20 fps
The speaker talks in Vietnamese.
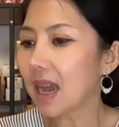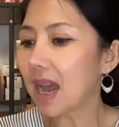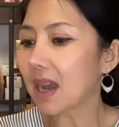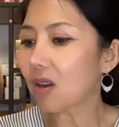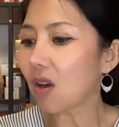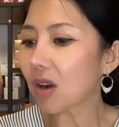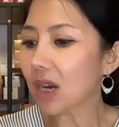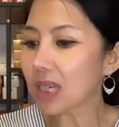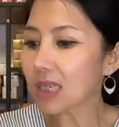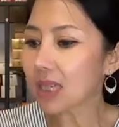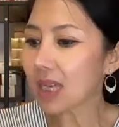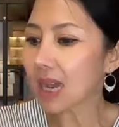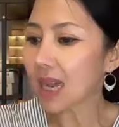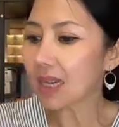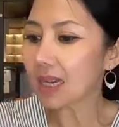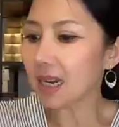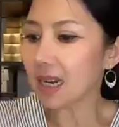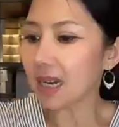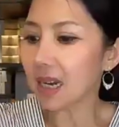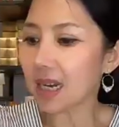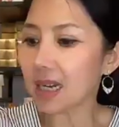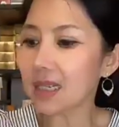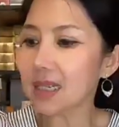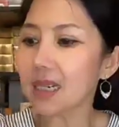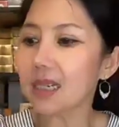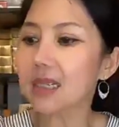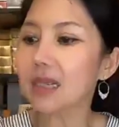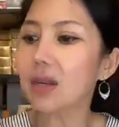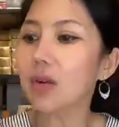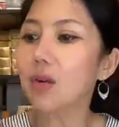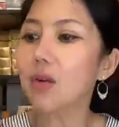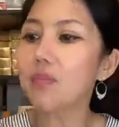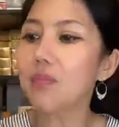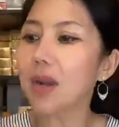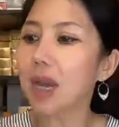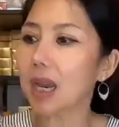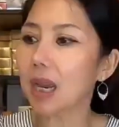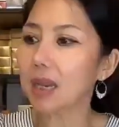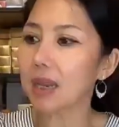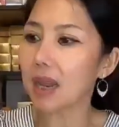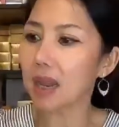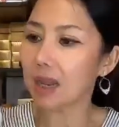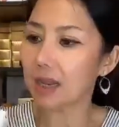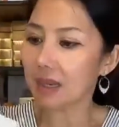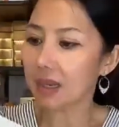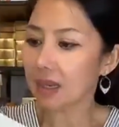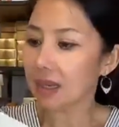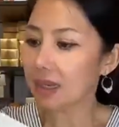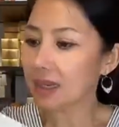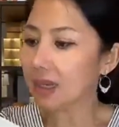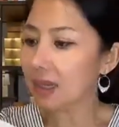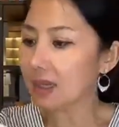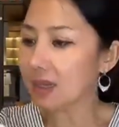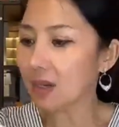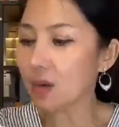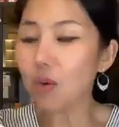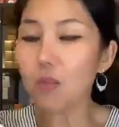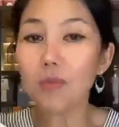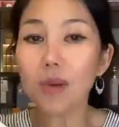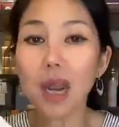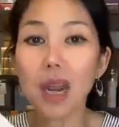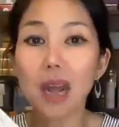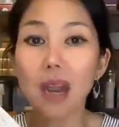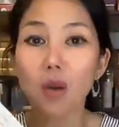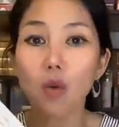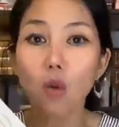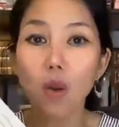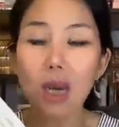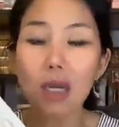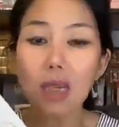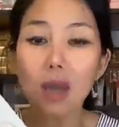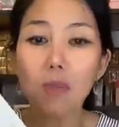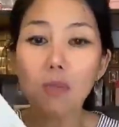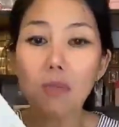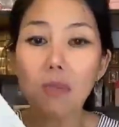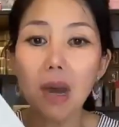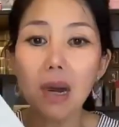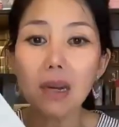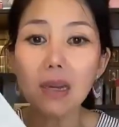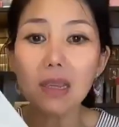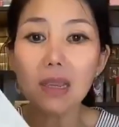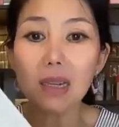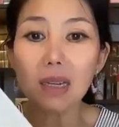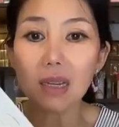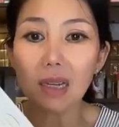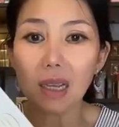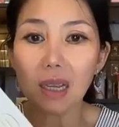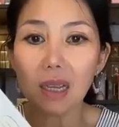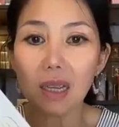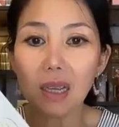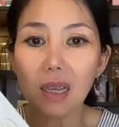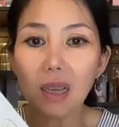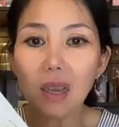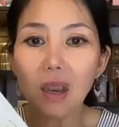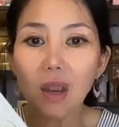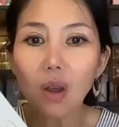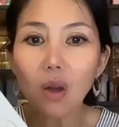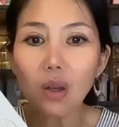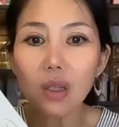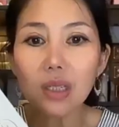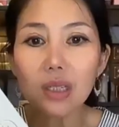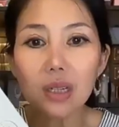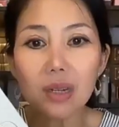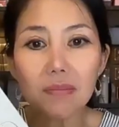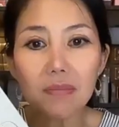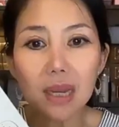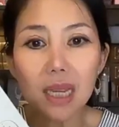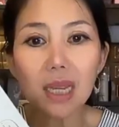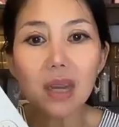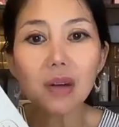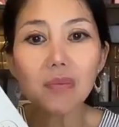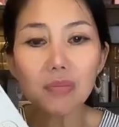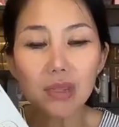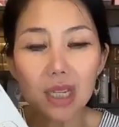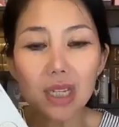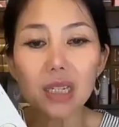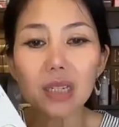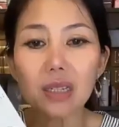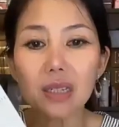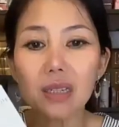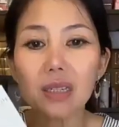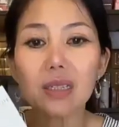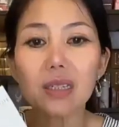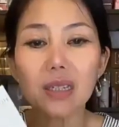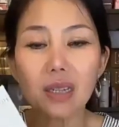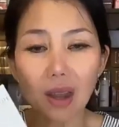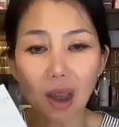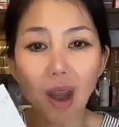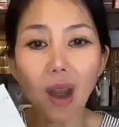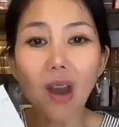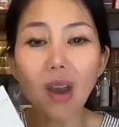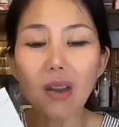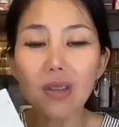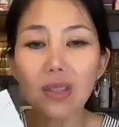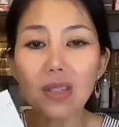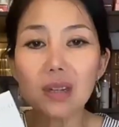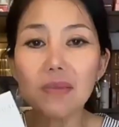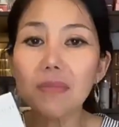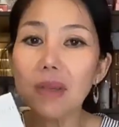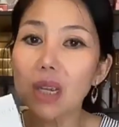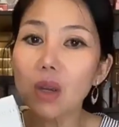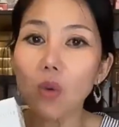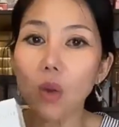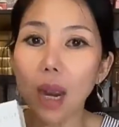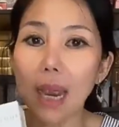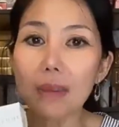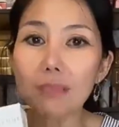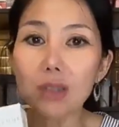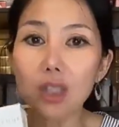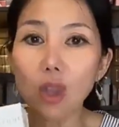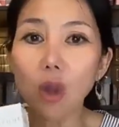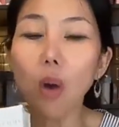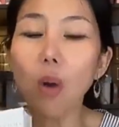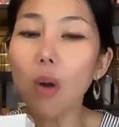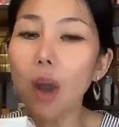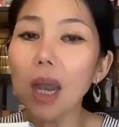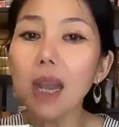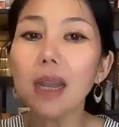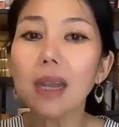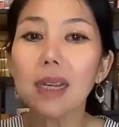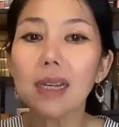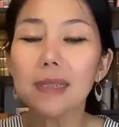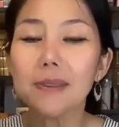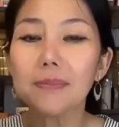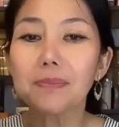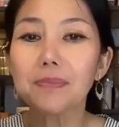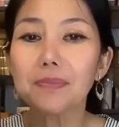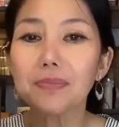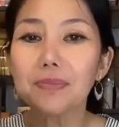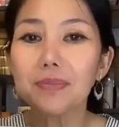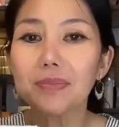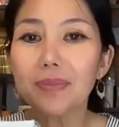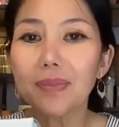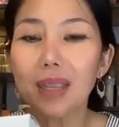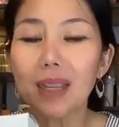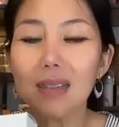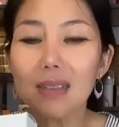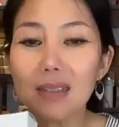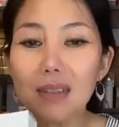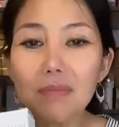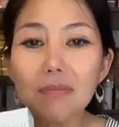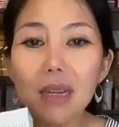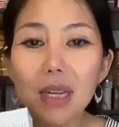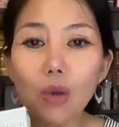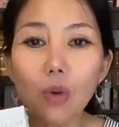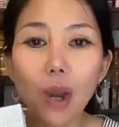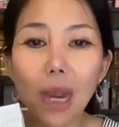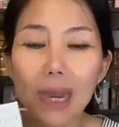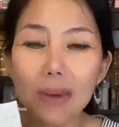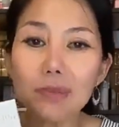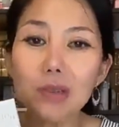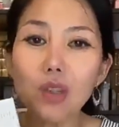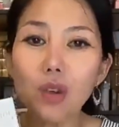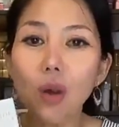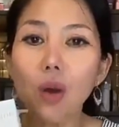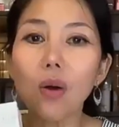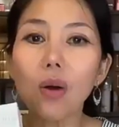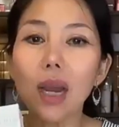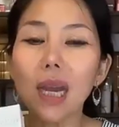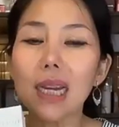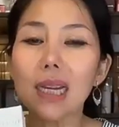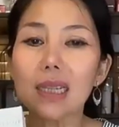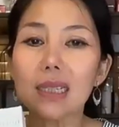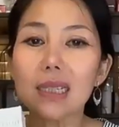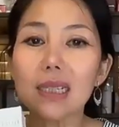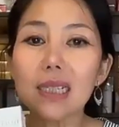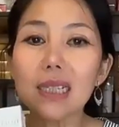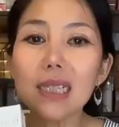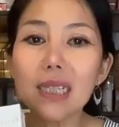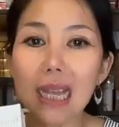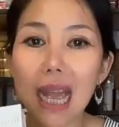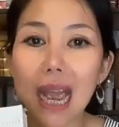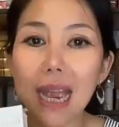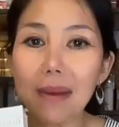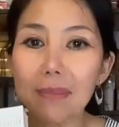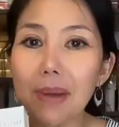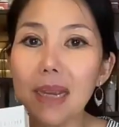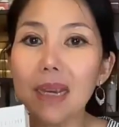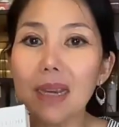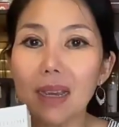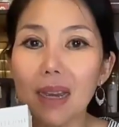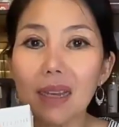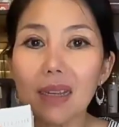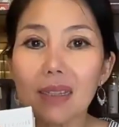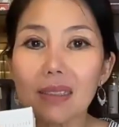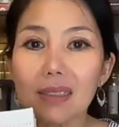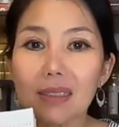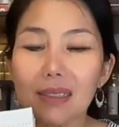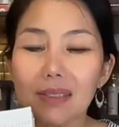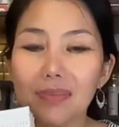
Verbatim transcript: Hà có cái chai này là cái chai serum này cả nhà Cái chai serum này là của cái dòng mới nhất này Có dưỡng mi không chị? Chị có Dưỡng mi của Gemso á Dưỡng mi của Gemso á Dưỡng dài mi á